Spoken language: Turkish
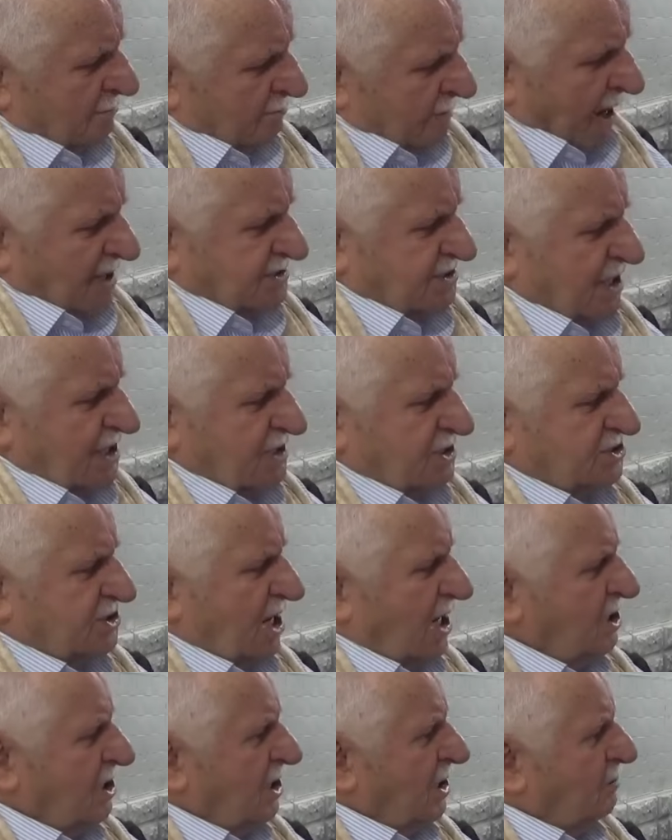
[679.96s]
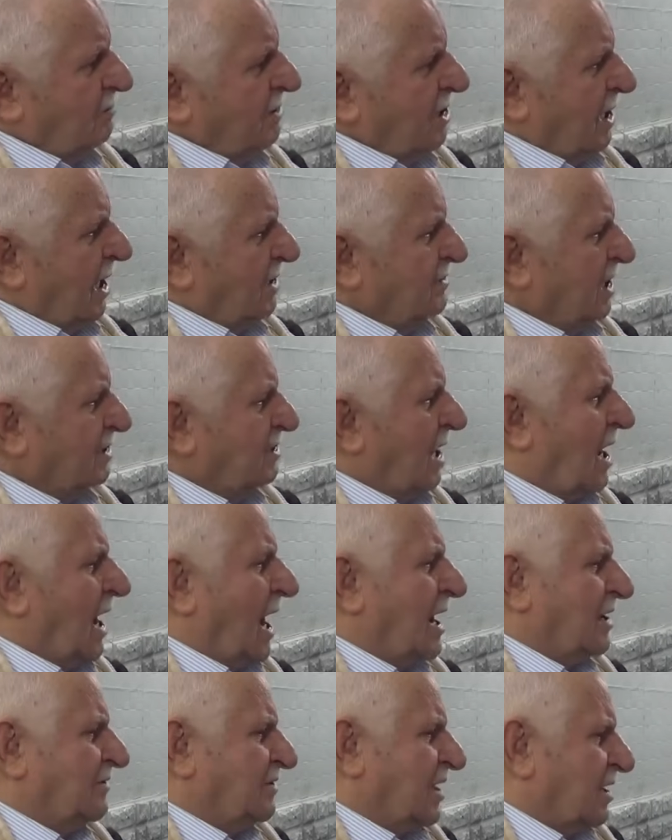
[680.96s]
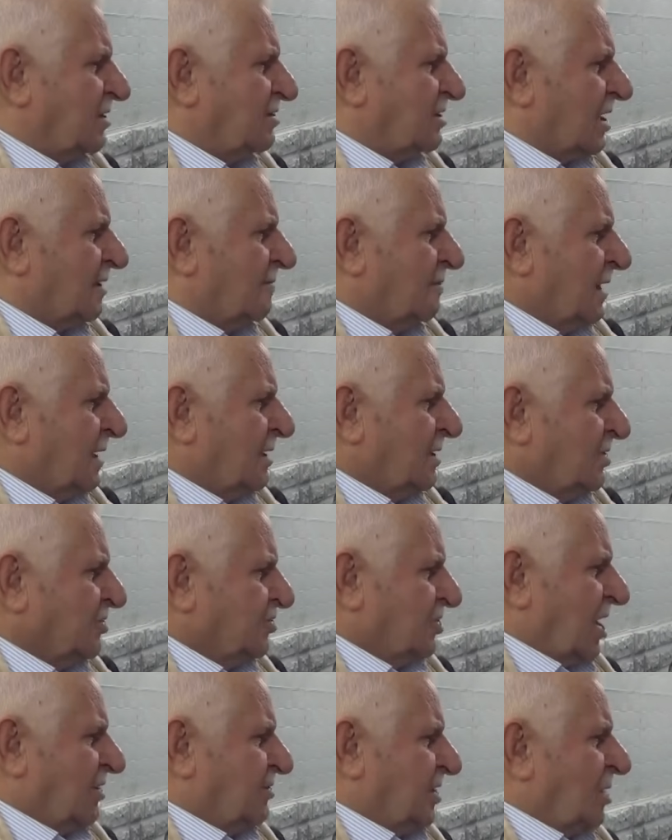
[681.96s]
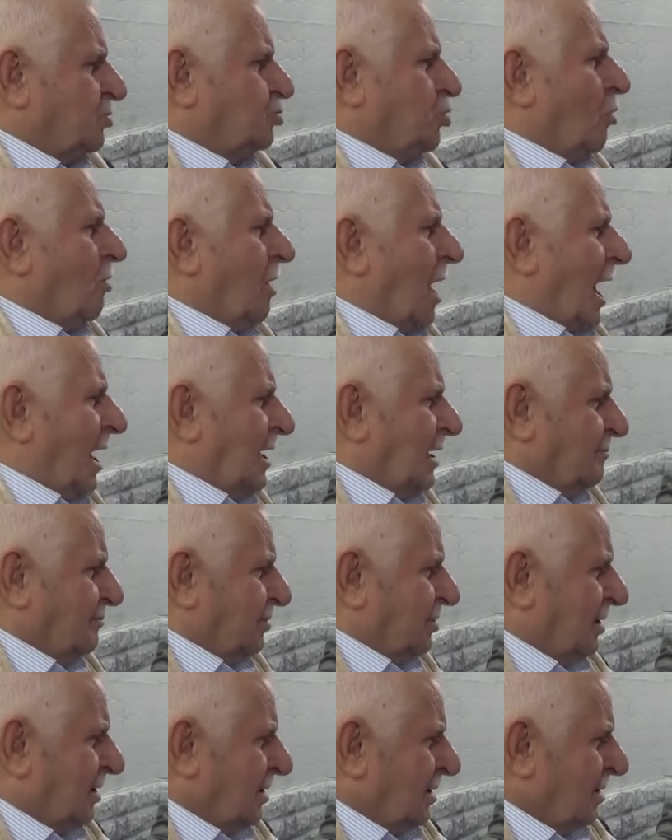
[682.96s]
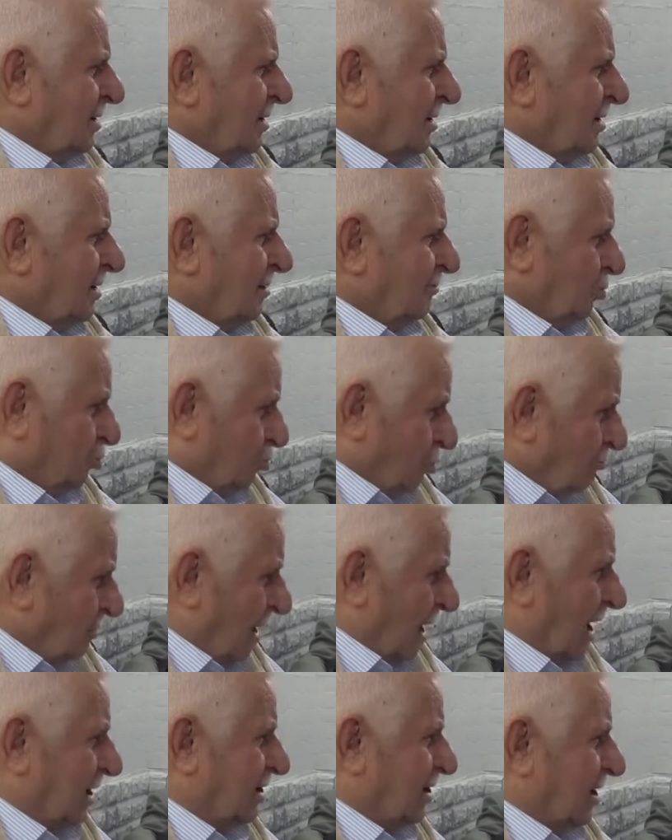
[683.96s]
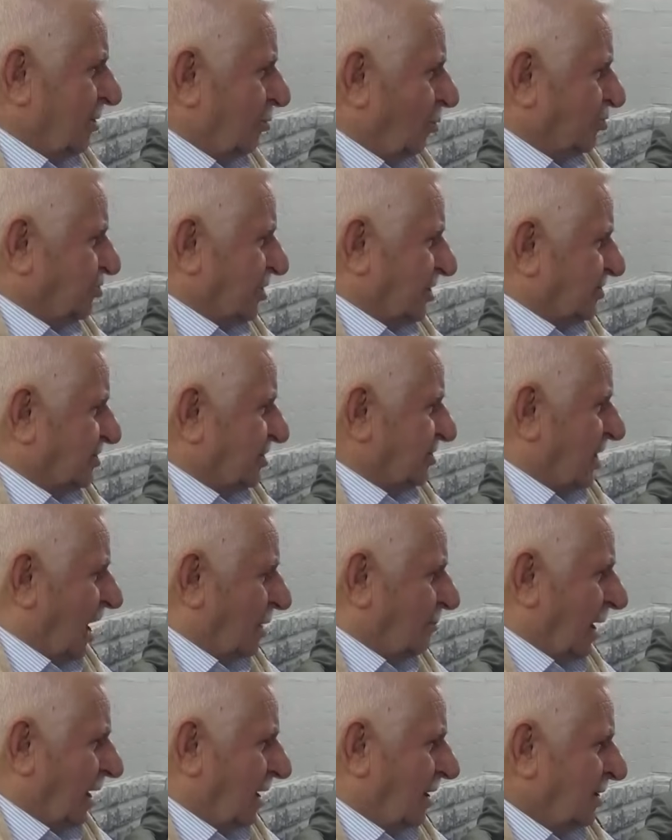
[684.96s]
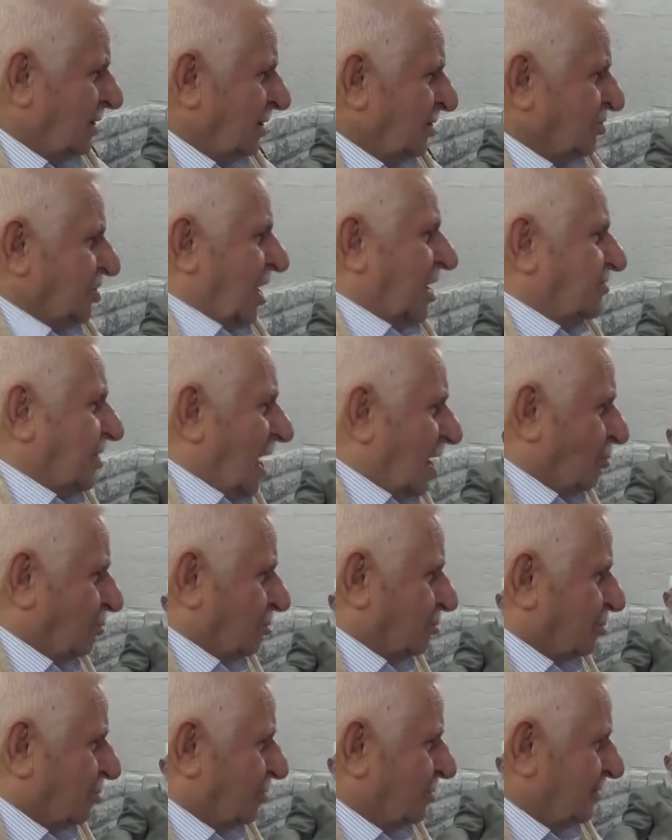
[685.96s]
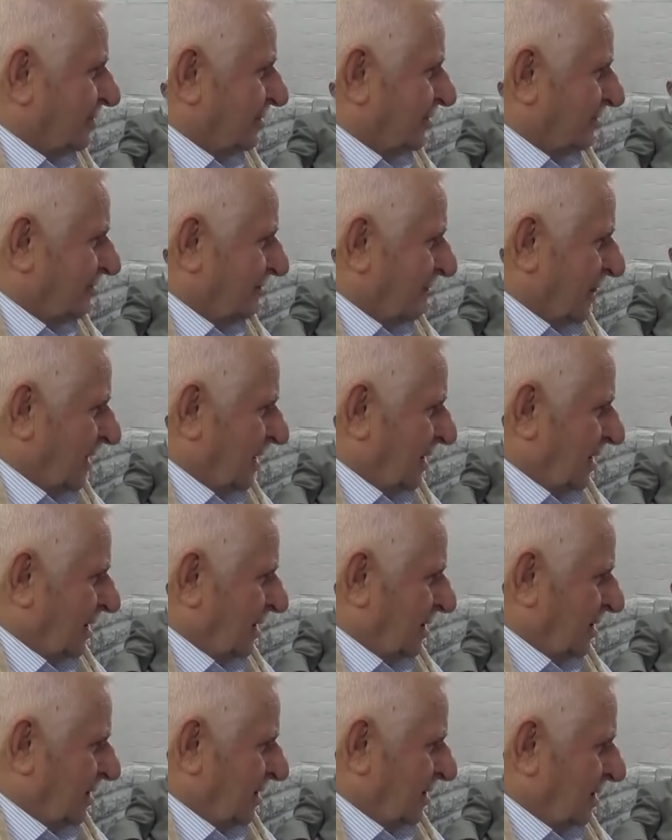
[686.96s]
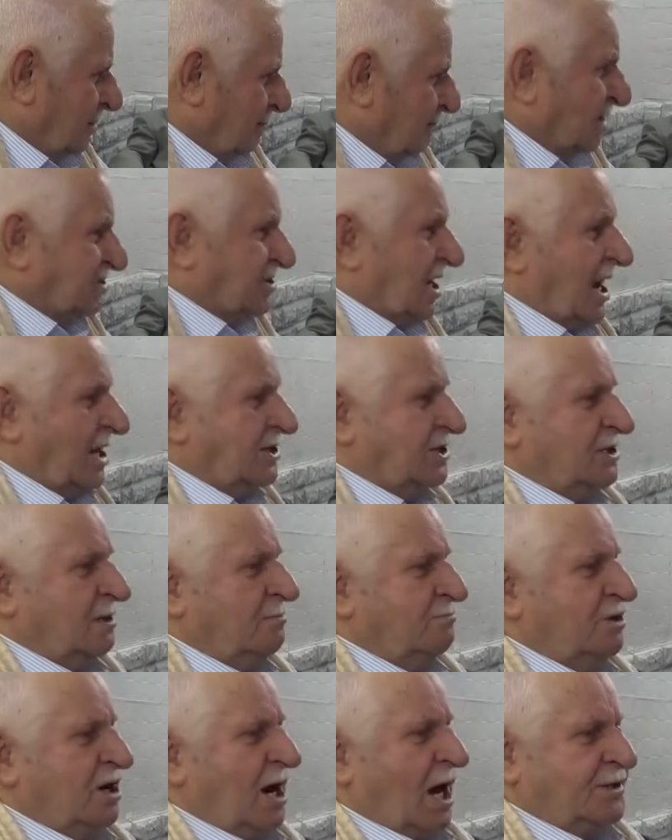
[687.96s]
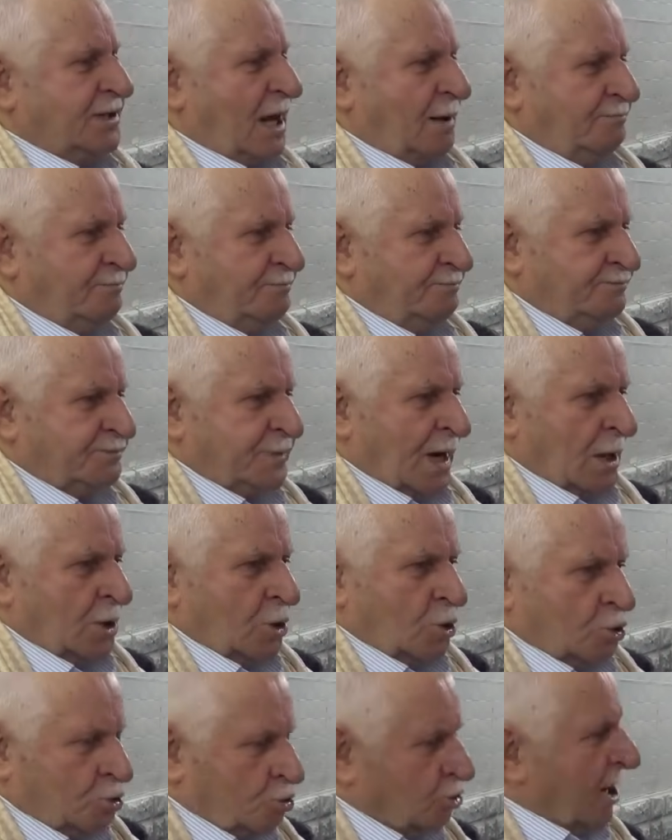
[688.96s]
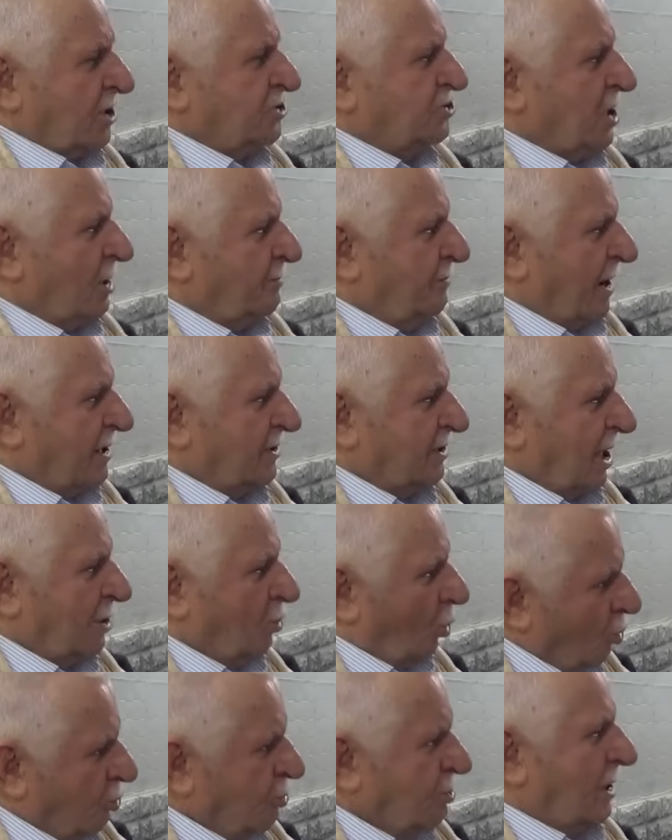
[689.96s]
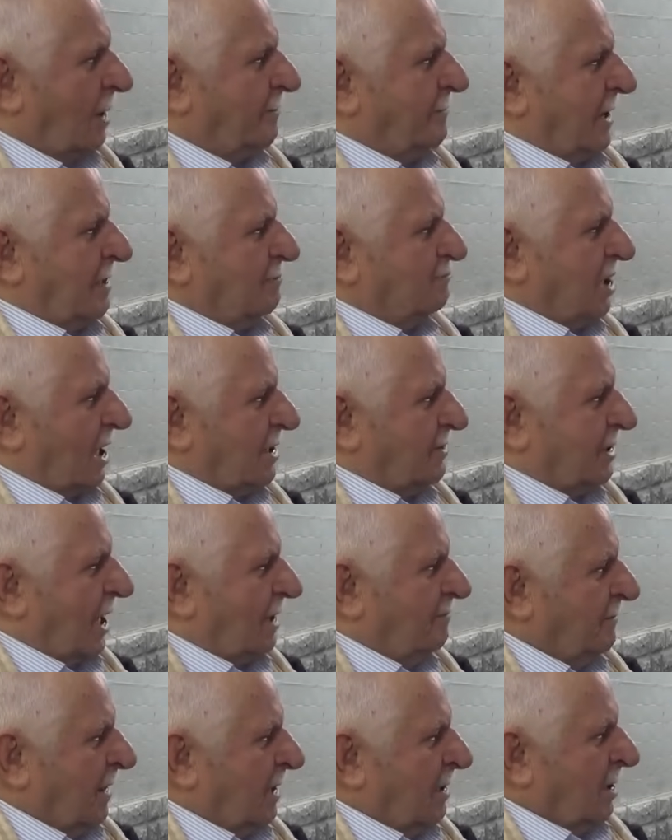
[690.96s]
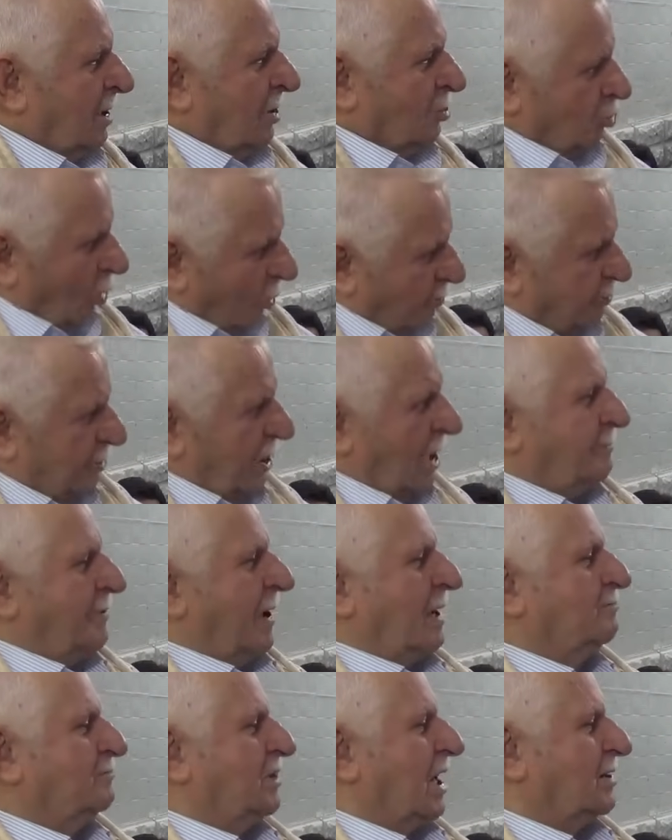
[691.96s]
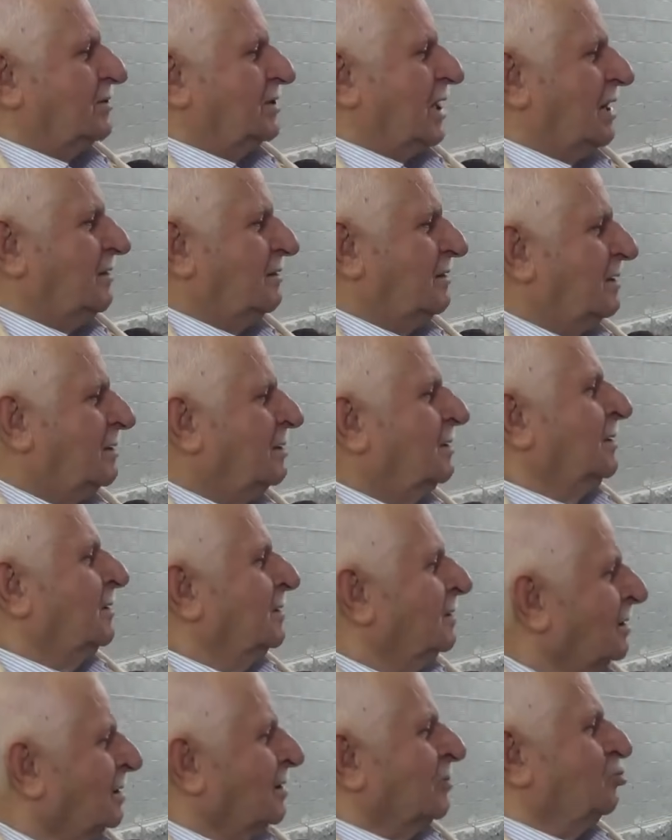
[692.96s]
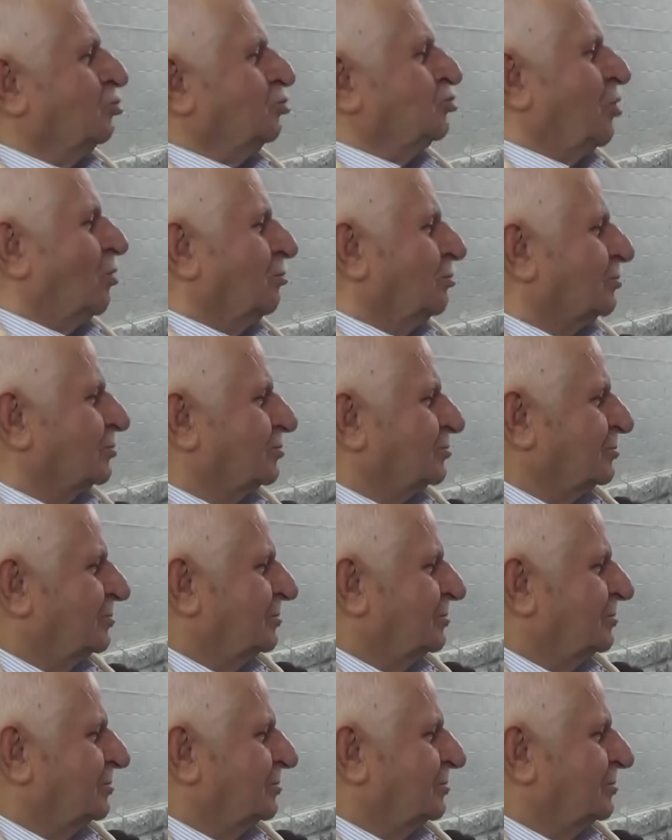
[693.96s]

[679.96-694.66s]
Bazen insan ilmiyle de dalalete gider. Şeytan çok alimdi. Bütün meleklerin hocasıydı ama şeytan oldu. Mesela dedim bir adam güreş yaparken, oyun yapayım derken, köprü yapayım derken tuş olur.